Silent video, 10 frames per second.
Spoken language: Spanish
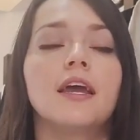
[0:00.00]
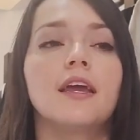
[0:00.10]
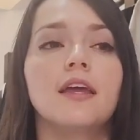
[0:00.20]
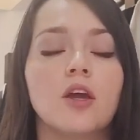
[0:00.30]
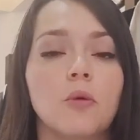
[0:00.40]

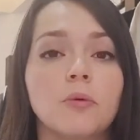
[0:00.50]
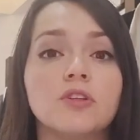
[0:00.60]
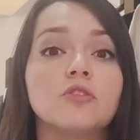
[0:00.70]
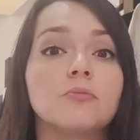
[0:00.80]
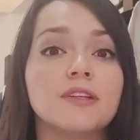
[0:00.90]
eh, y con
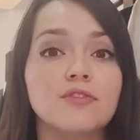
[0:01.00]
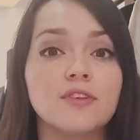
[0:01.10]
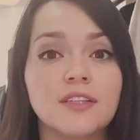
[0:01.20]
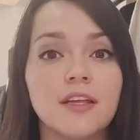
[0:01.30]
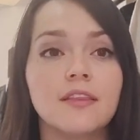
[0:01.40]
procesos más
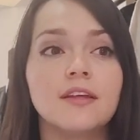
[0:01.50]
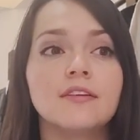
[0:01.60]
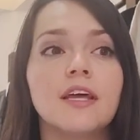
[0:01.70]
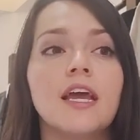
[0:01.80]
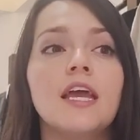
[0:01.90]

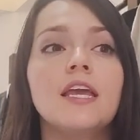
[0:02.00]
eficientes.